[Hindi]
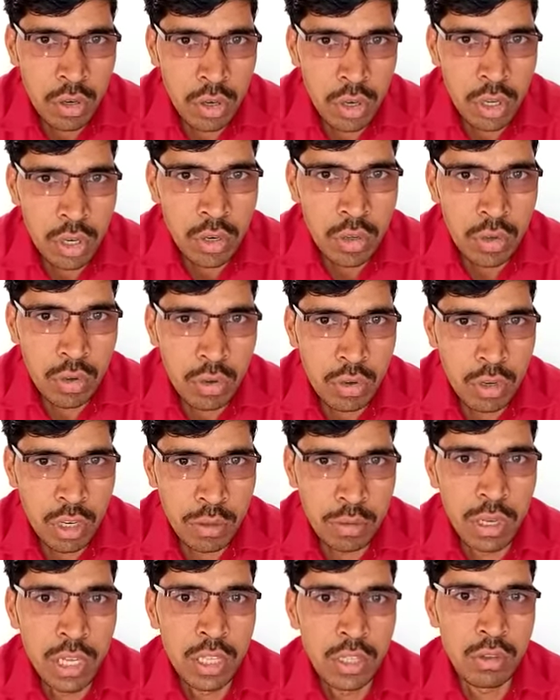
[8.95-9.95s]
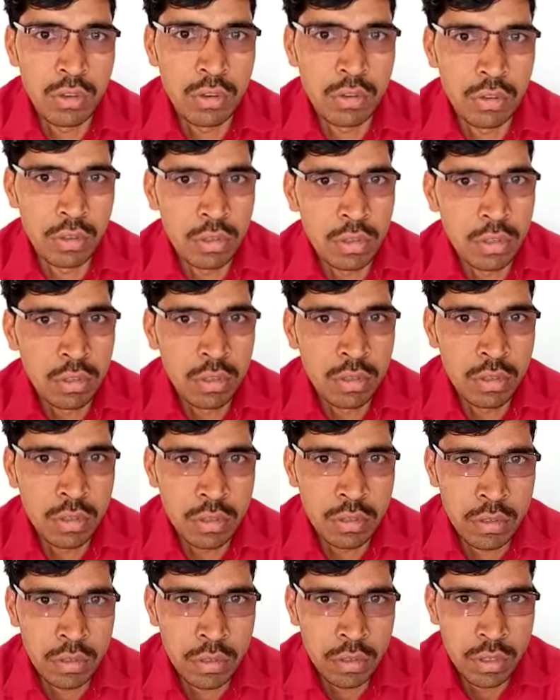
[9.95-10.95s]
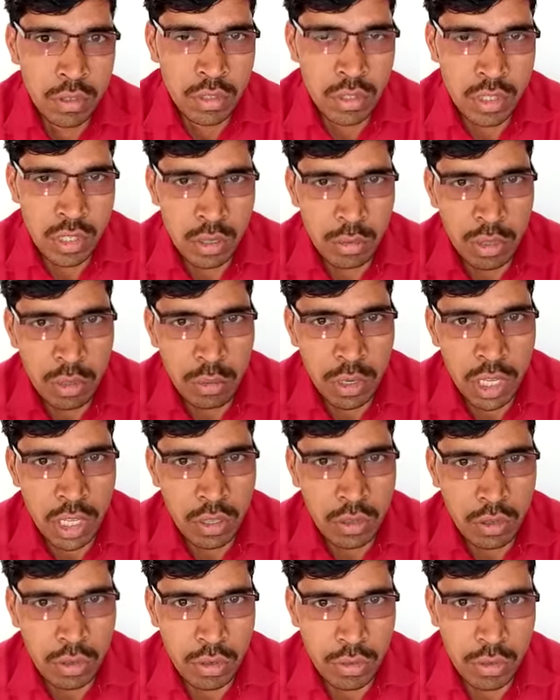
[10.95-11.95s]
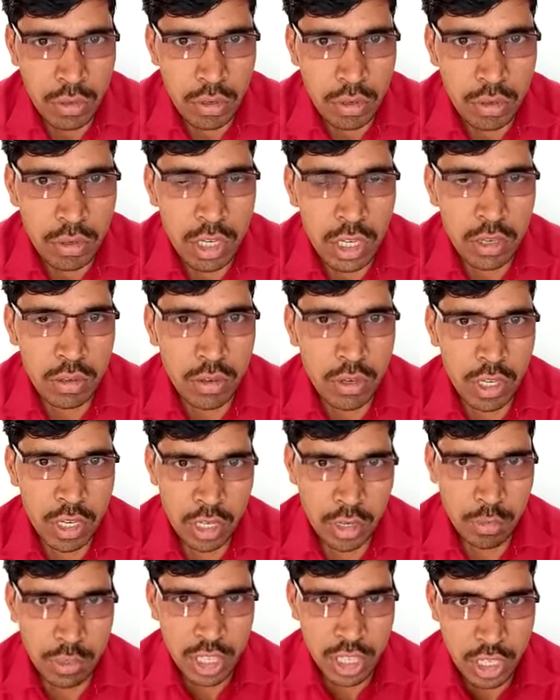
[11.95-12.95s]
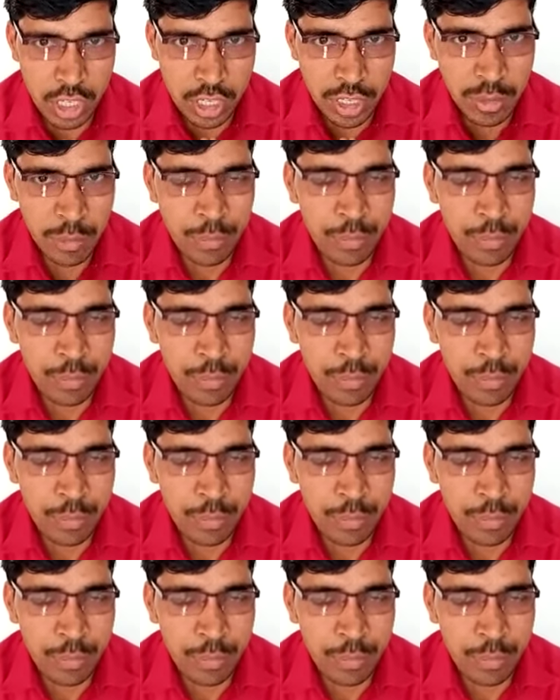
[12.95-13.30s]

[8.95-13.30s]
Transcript: और कुली भाइयों को सभी भाइयों को गोलू ठाकुर का नमस्कार